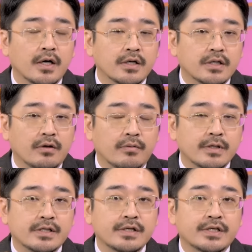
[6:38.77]
像我
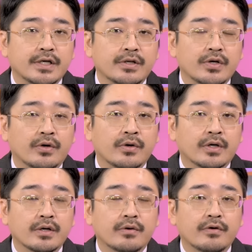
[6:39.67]
们之前有
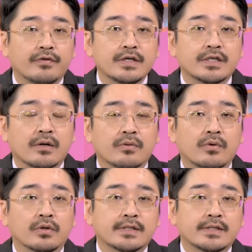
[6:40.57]
跟各位分享过，